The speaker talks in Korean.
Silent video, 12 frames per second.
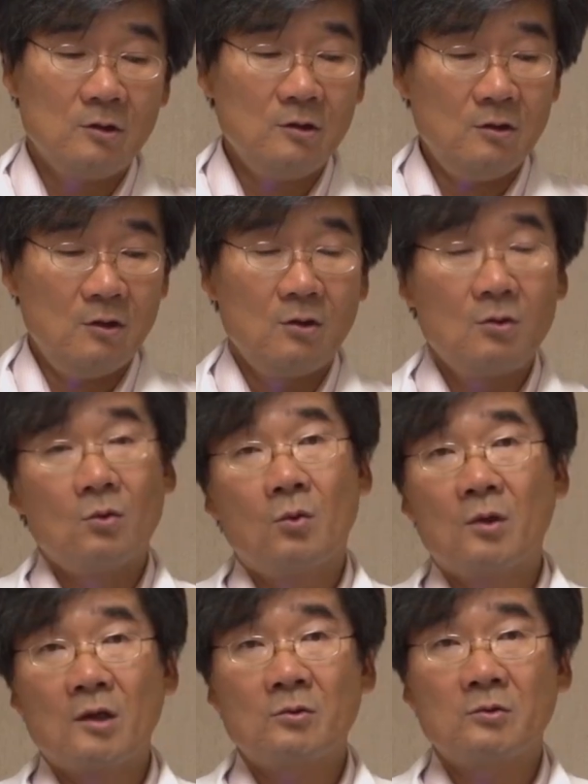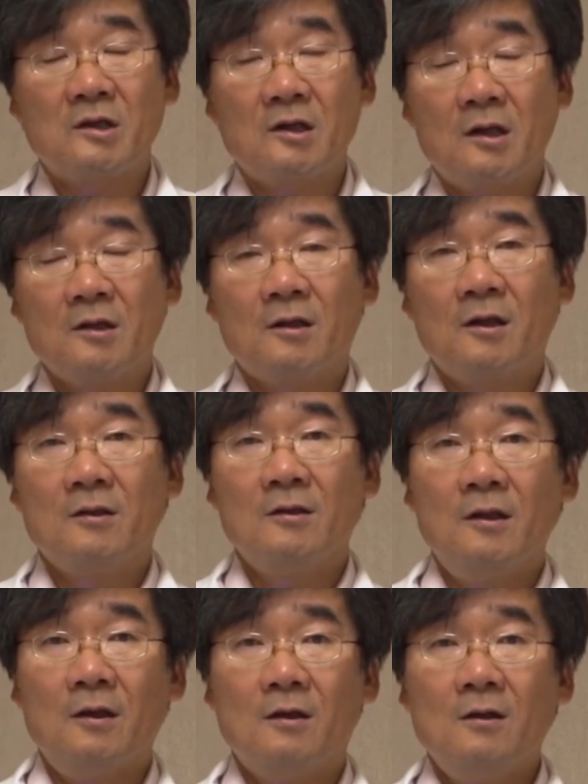있는 용의 소체라는 게
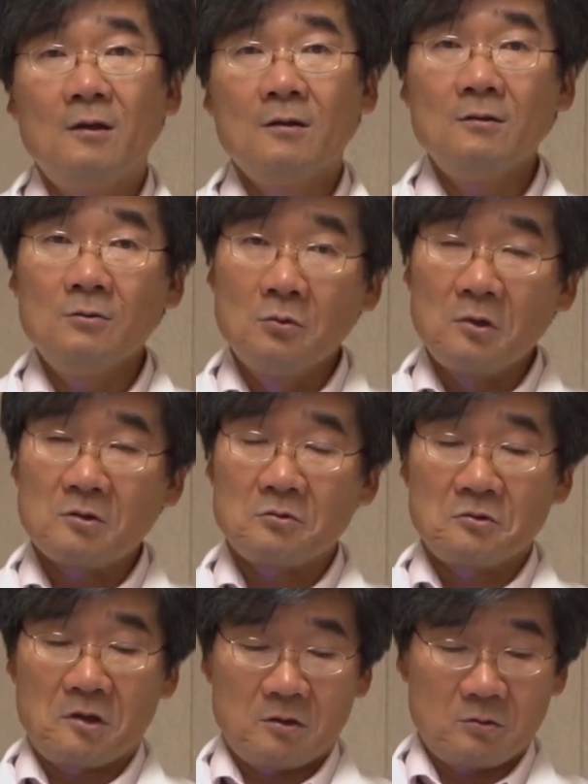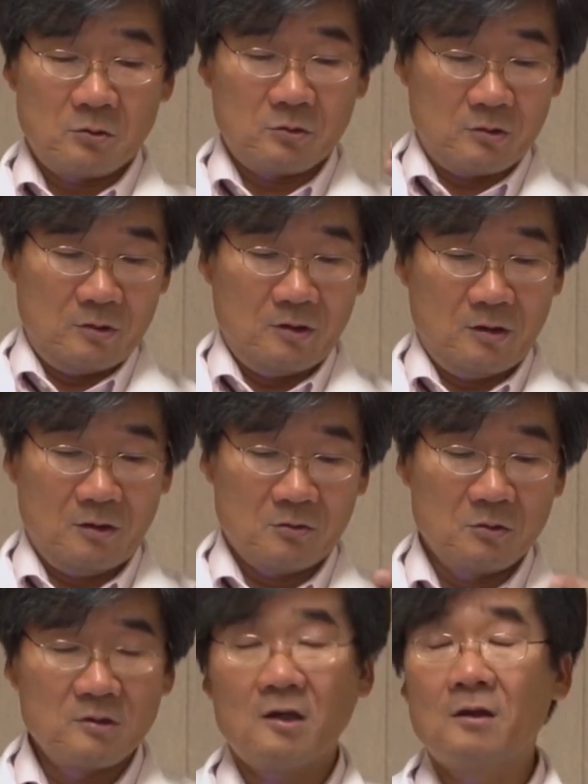있는데 그 용의 소체가 소, 에,
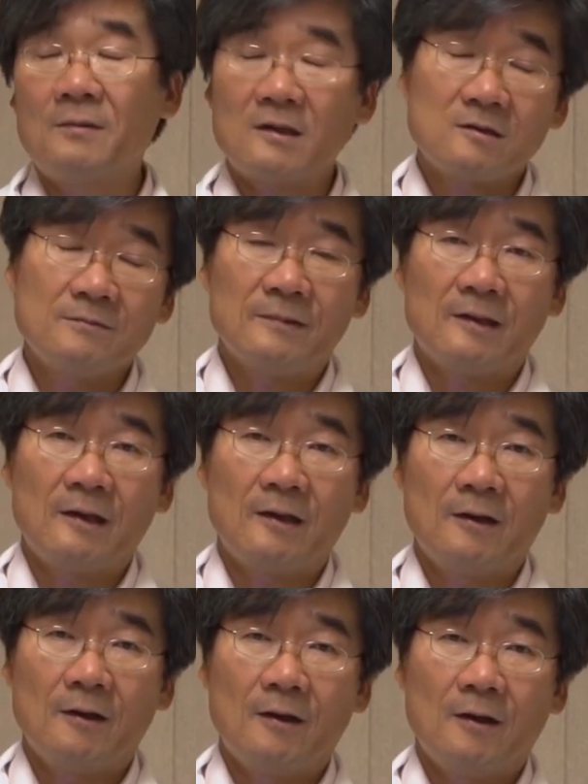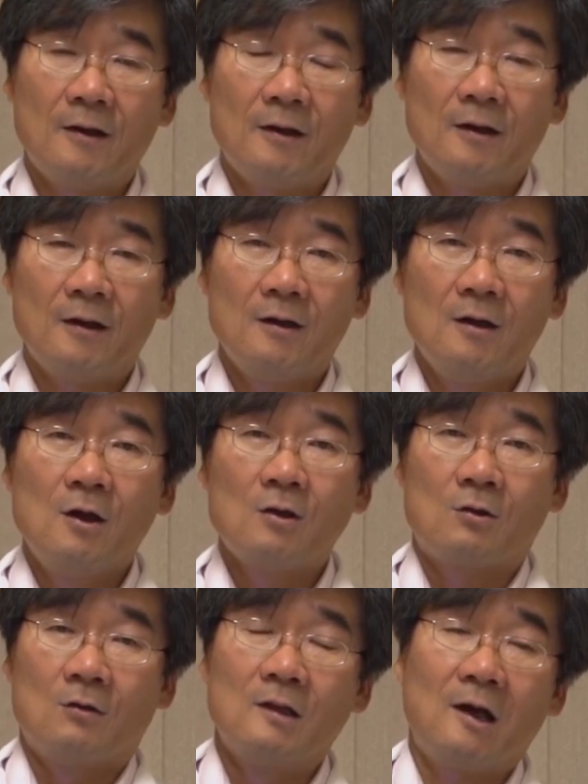손상을 받습니다.
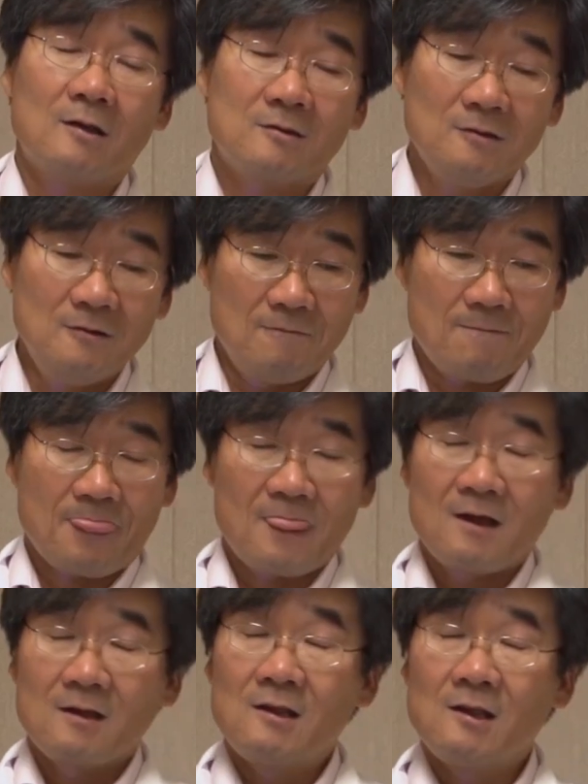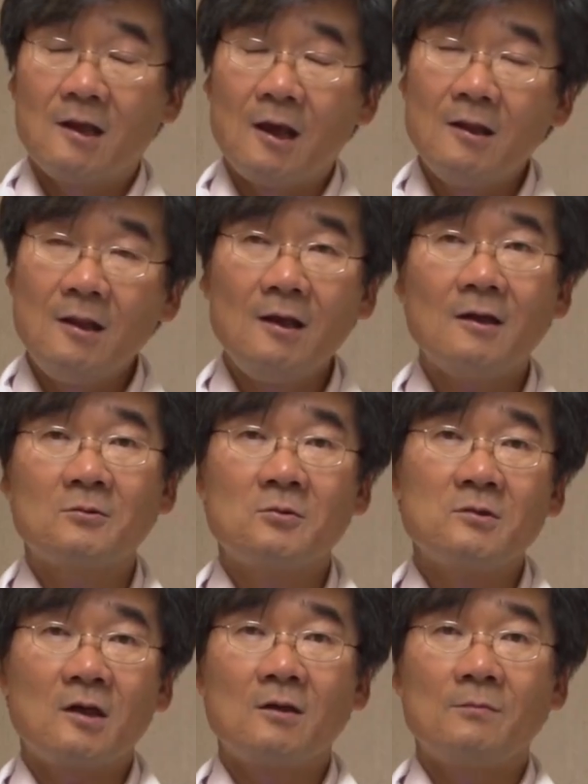더 나아가서는 DNA가
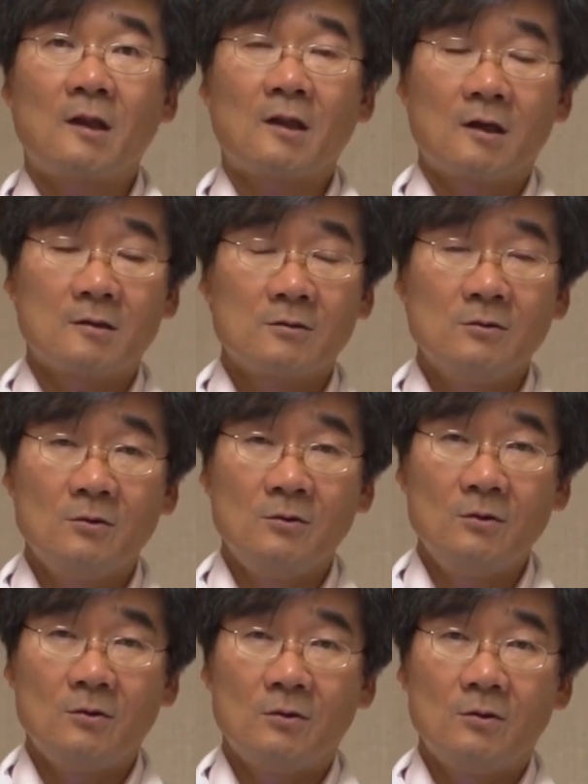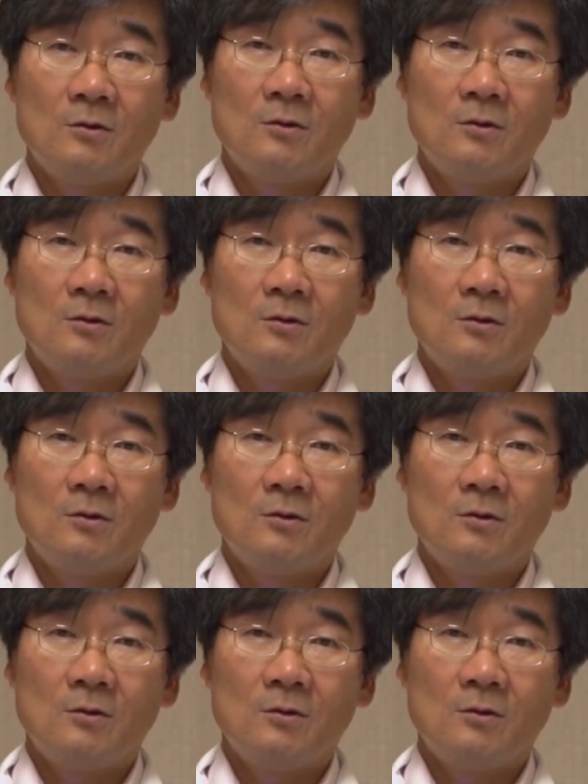손상을 받아가지고